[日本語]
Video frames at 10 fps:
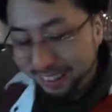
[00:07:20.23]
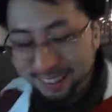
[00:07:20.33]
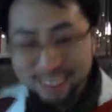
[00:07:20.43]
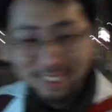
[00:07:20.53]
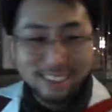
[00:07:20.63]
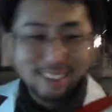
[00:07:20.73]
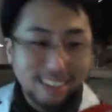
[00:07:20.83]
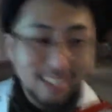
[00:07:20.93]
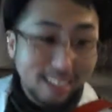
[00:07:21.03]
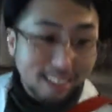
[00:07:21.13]
慎吾
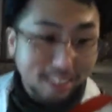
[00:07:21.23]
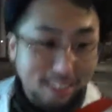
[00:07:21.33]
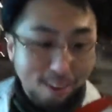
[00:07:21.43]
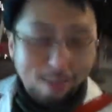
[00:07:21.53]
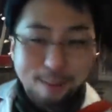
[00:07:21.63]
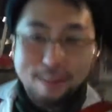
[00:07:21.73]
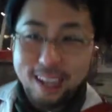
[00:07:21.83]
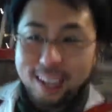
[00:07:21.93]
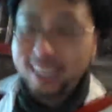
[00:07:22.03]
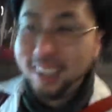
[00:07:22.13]
ファミリー